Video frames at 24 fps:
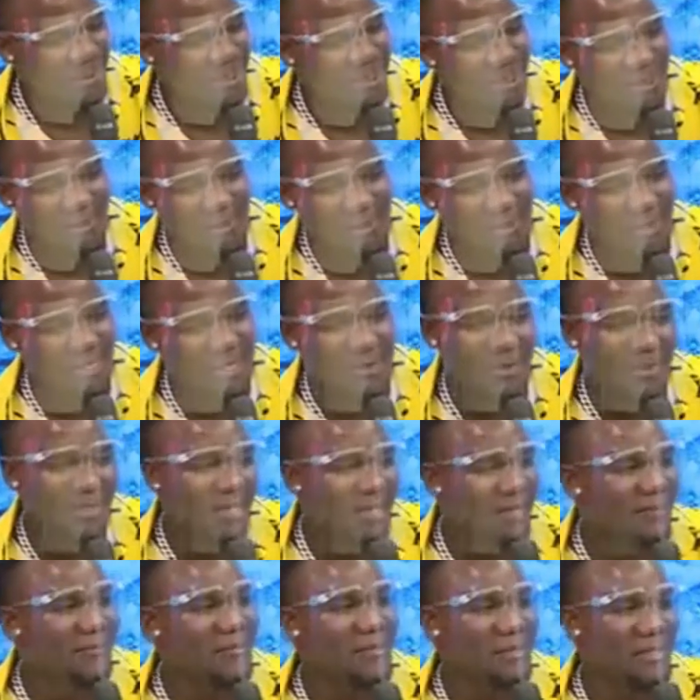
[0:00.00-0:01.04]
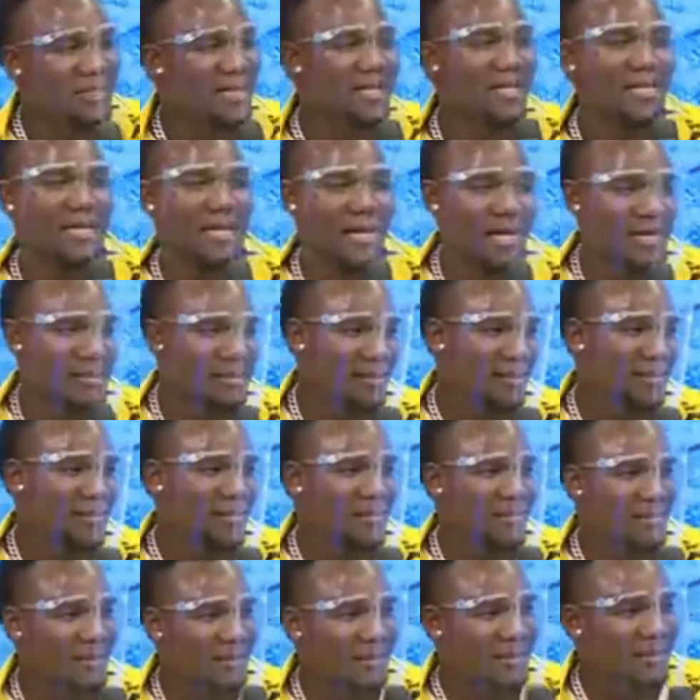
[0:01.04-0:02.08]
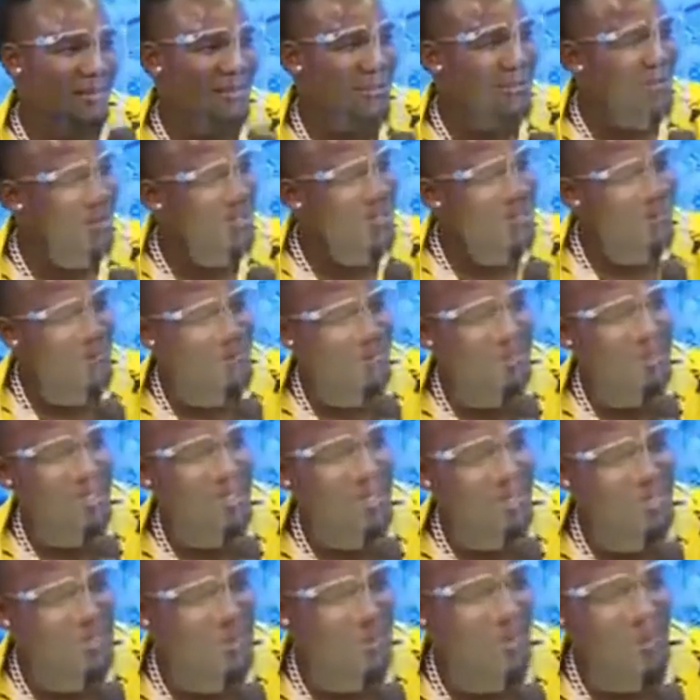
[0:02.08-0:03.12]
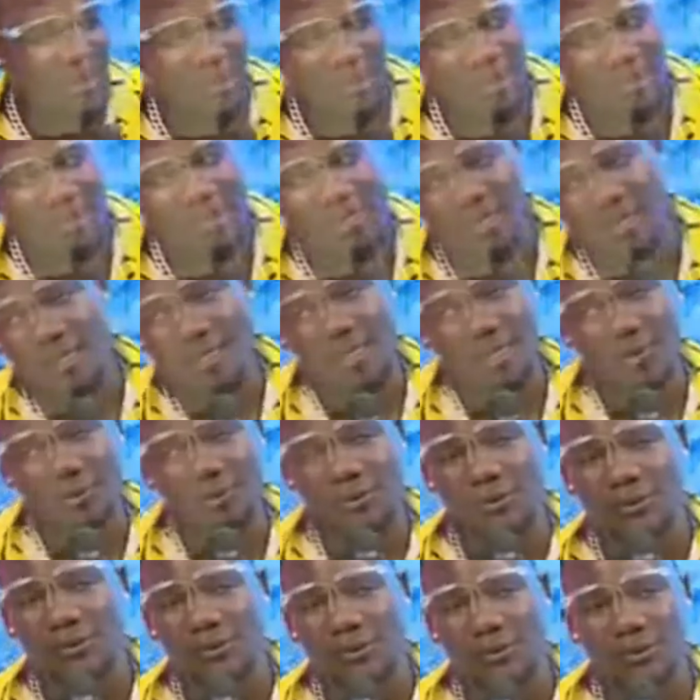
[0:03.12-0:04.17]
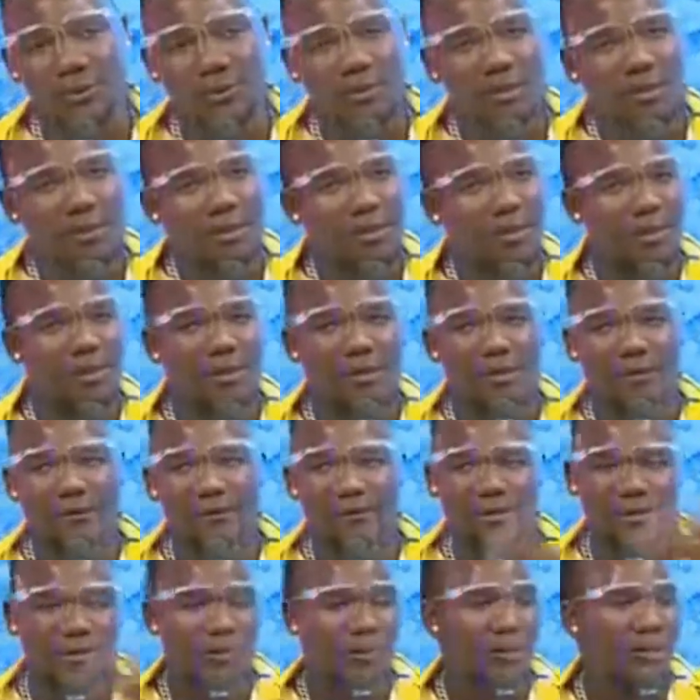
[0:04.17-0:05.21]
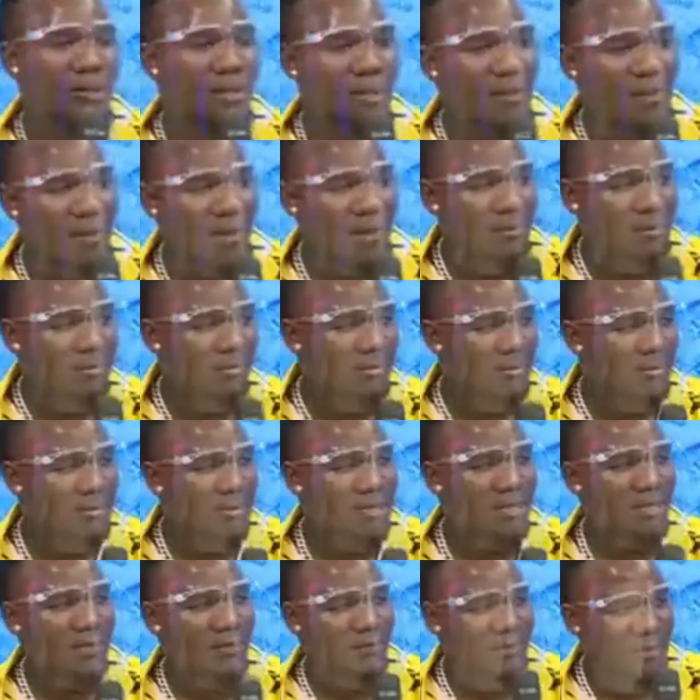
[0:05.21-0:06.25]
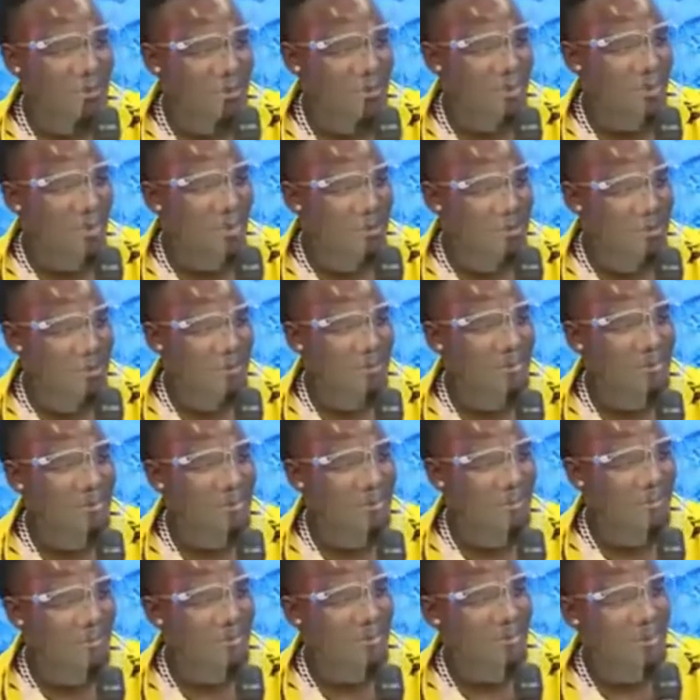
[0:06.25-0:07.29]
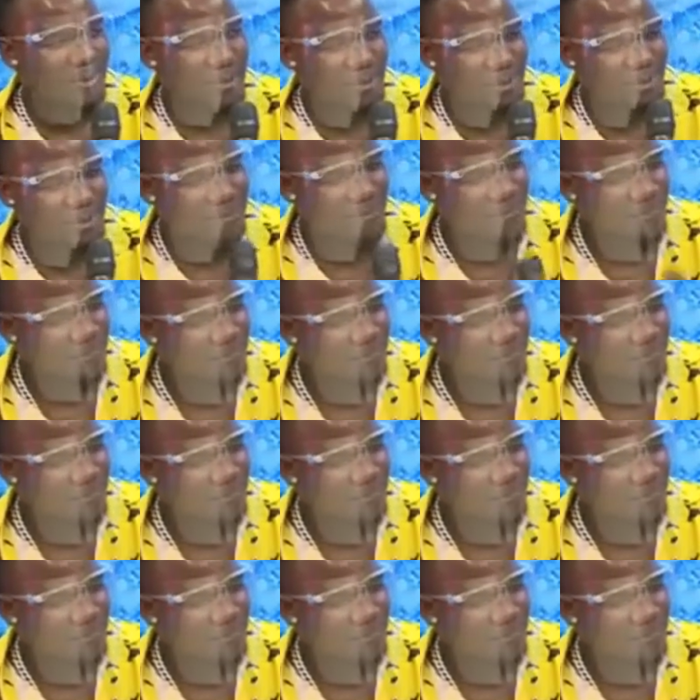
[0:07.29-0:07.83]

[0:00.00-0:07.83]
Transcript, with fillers: tinha conhecimento. Eu tinha que fugir de casa, eu tinha que fugir de casa para ir entrar no estúdio, é, fazer o meu trabalho. Agora uma pergunta verídica. Sim, sim.